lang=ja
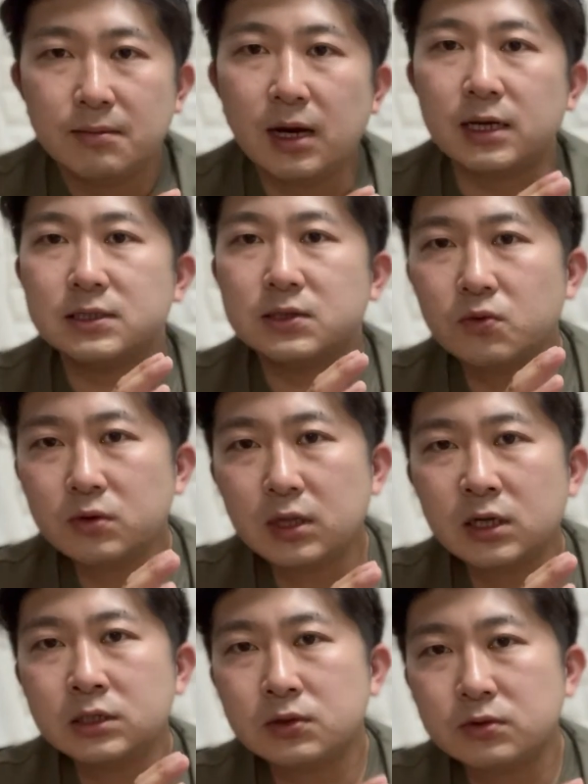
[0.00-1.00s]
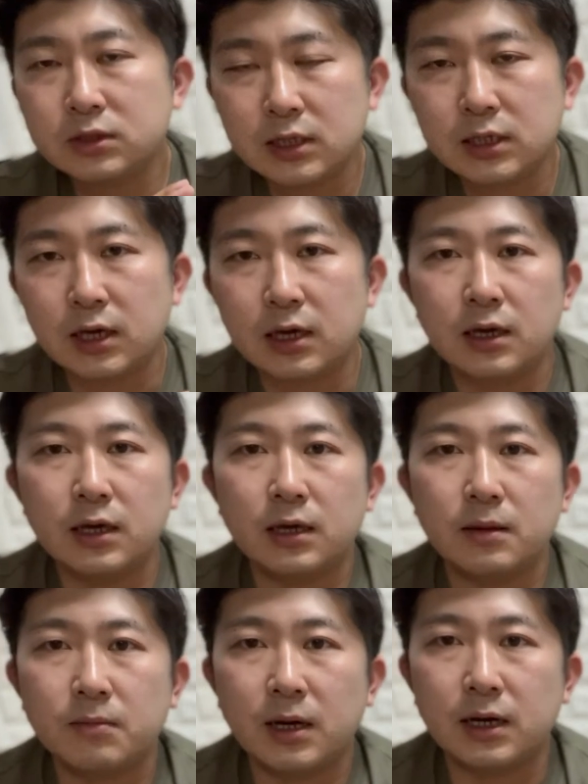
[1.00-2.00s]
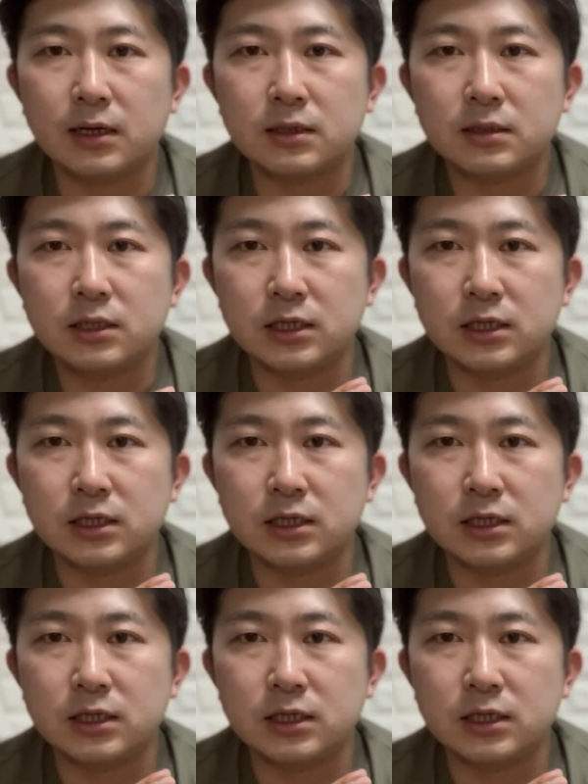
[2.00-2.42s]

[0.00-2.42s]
まあ、そんなにそんなに、えー、まあ、